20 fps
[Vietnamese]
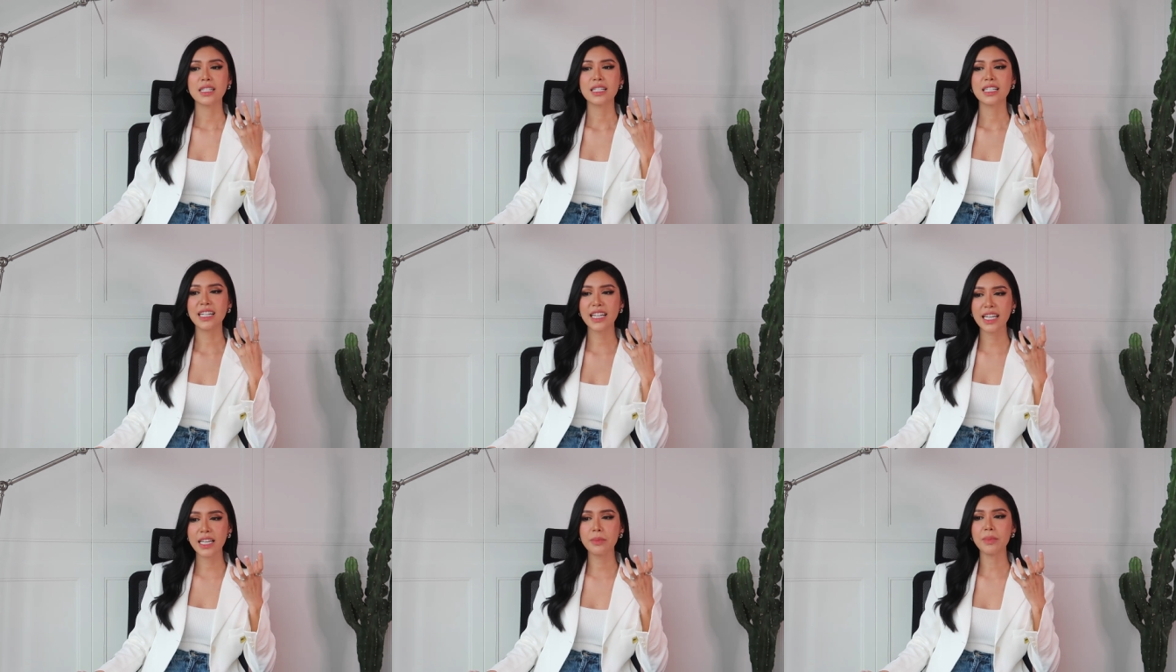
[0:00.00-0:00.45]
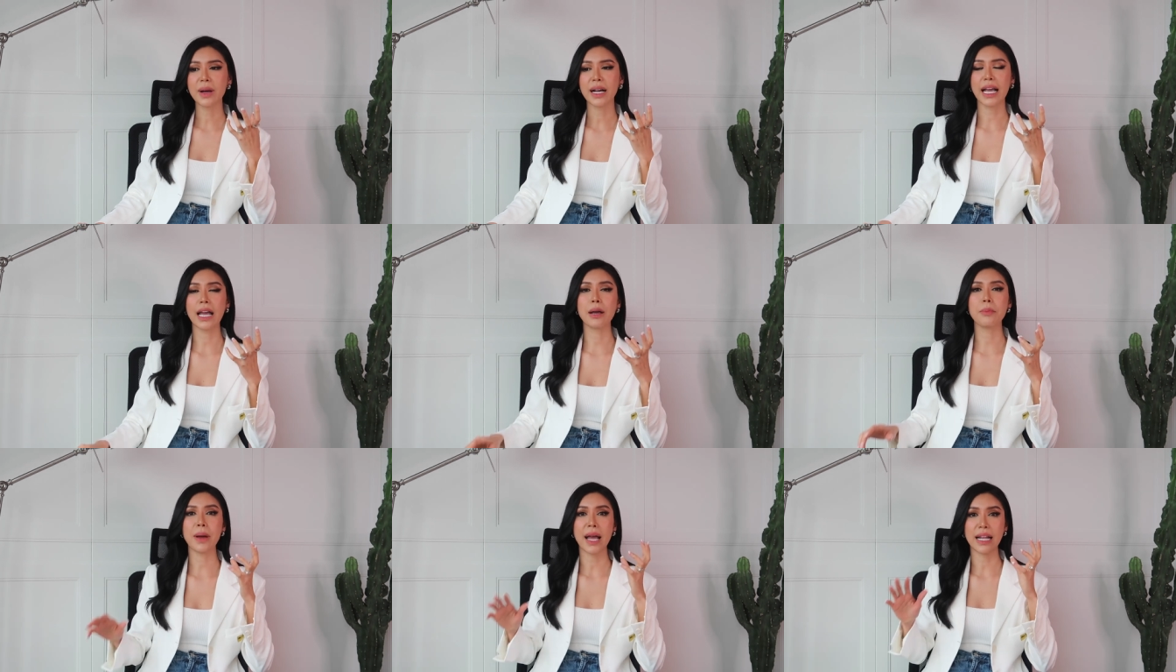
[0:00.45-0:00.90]
khi mà
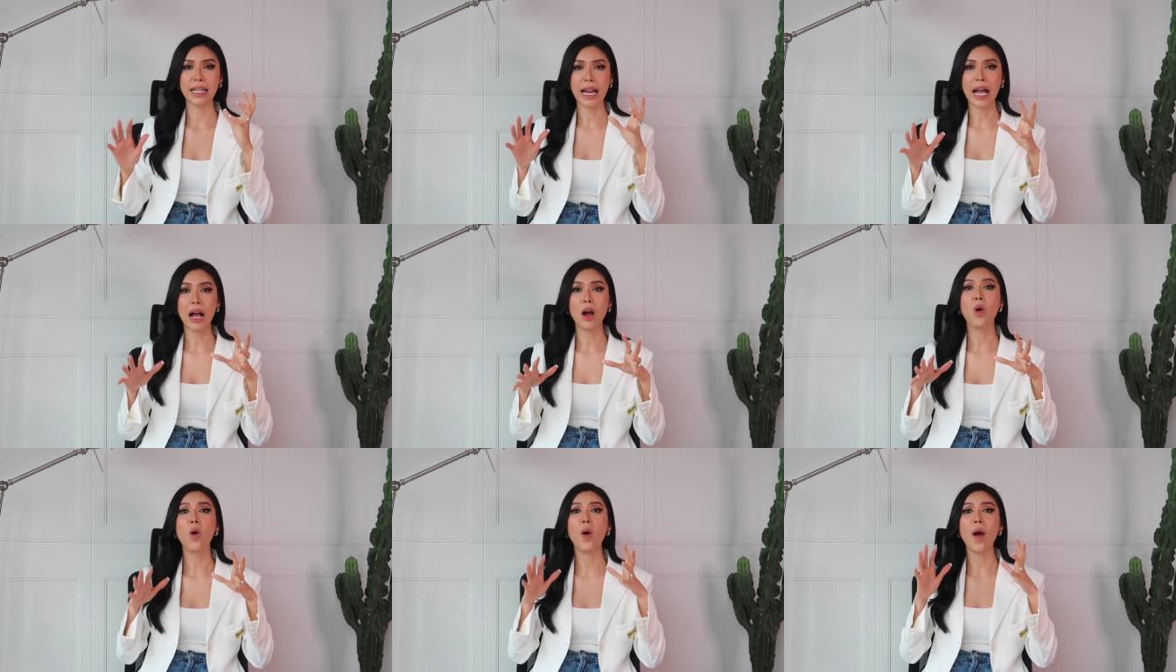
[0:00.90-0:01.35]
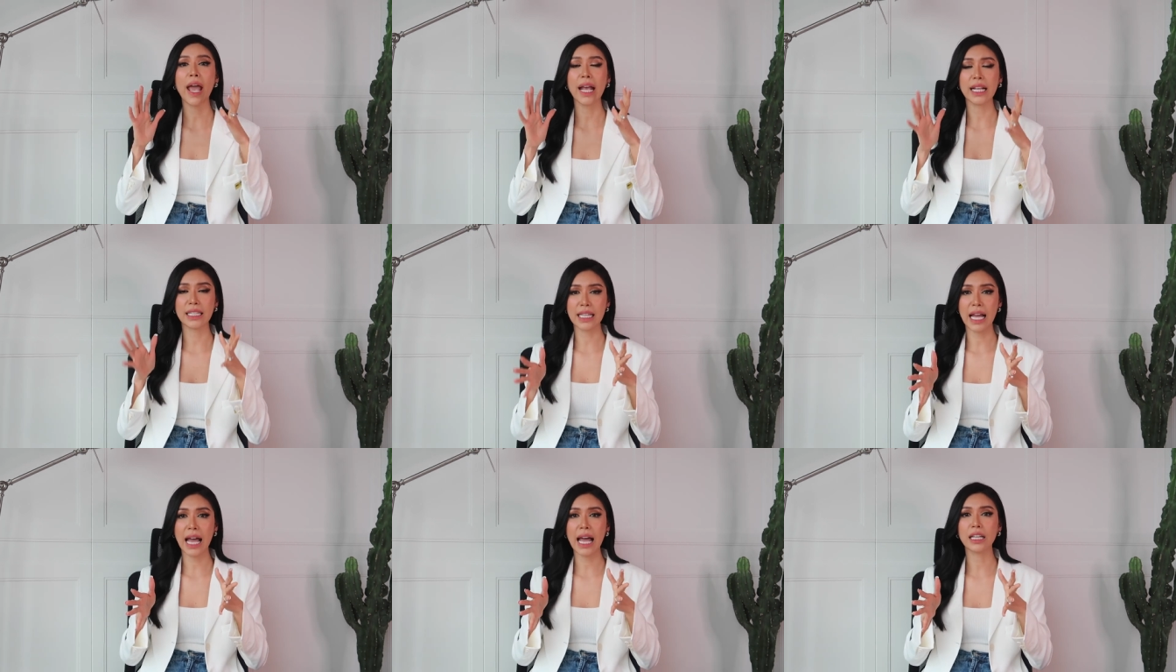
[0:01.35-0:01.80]
các bạn đã
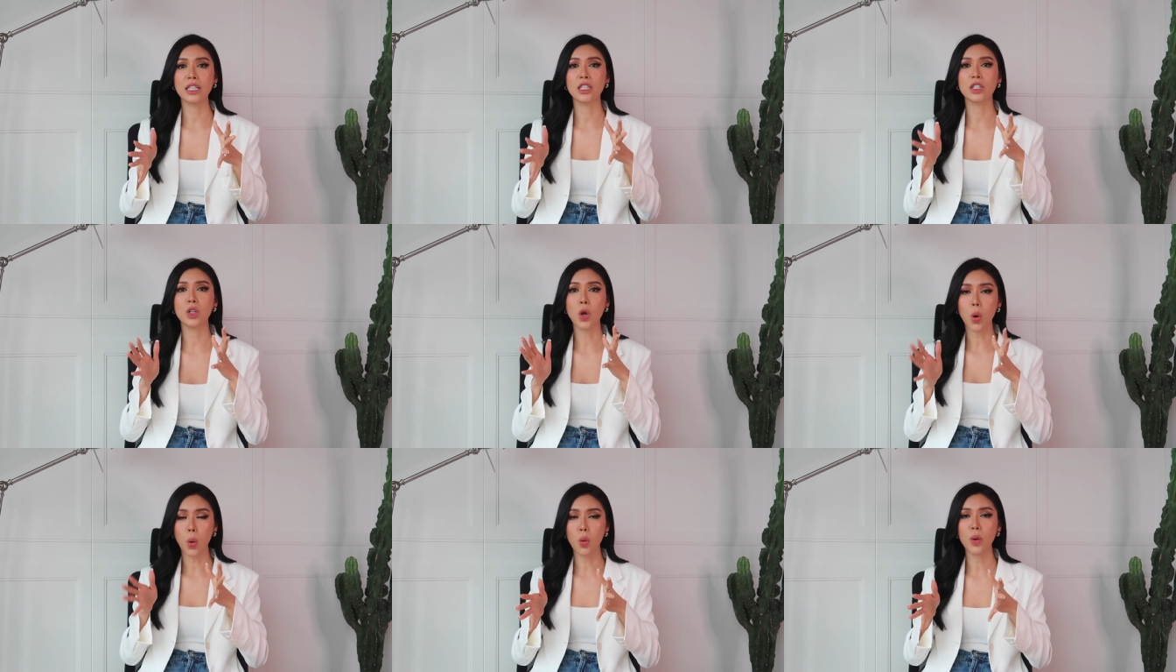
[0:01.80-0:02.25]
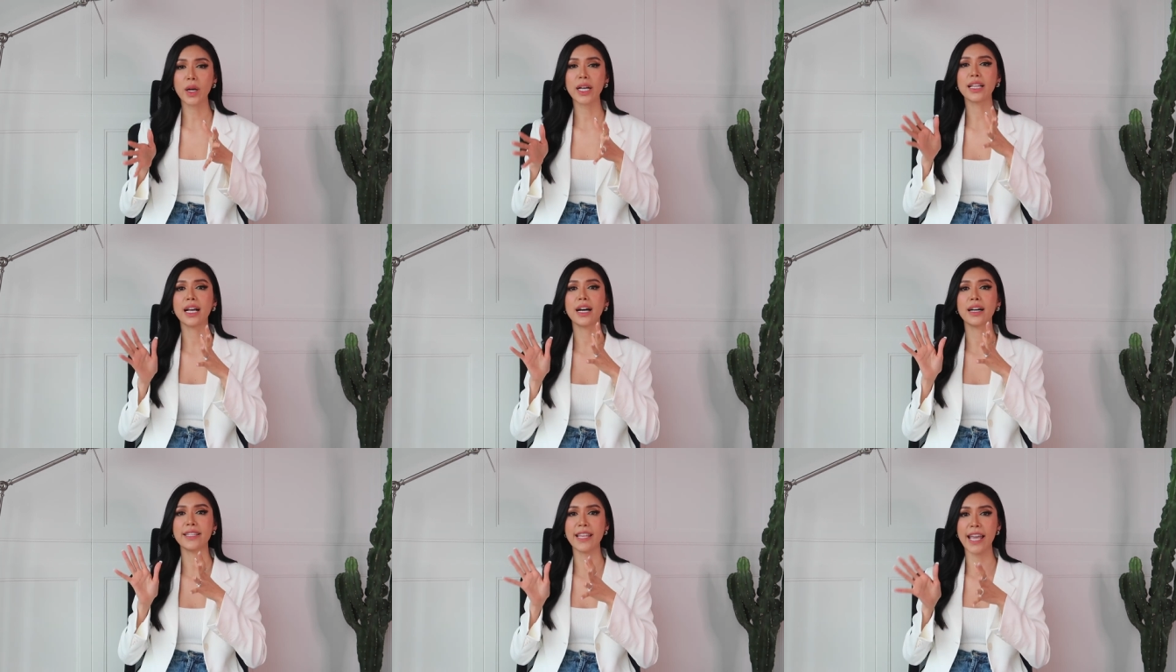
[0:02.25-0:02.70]
hoàn thành đủ
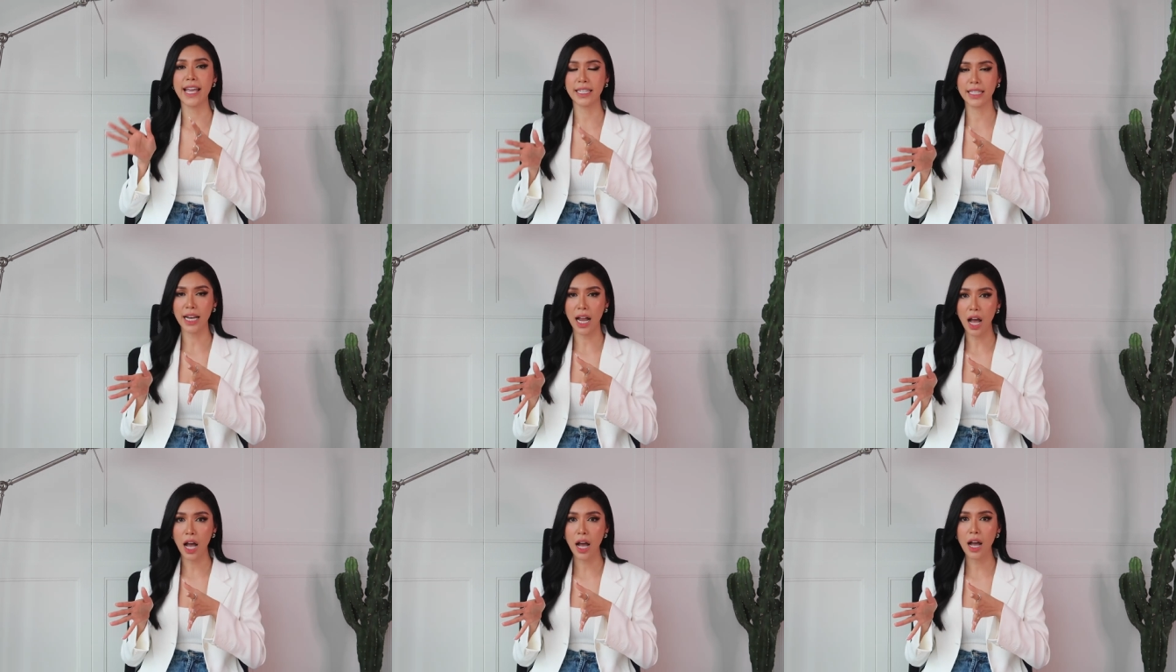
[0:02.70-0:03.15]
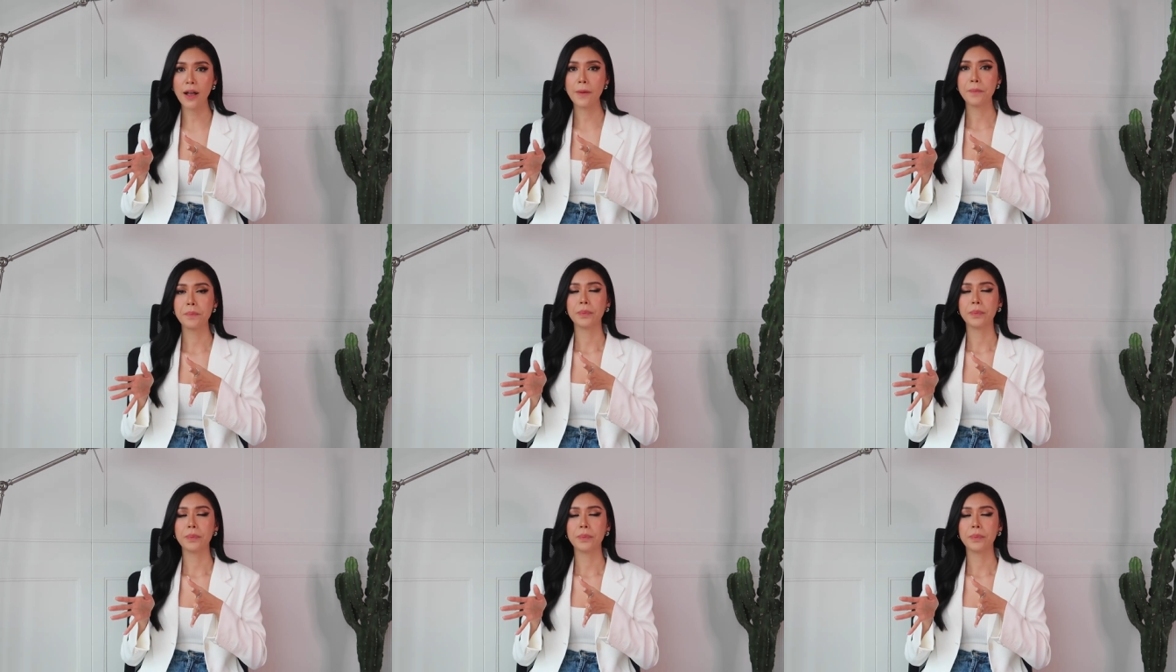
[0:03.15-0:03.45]
cái thời gian đó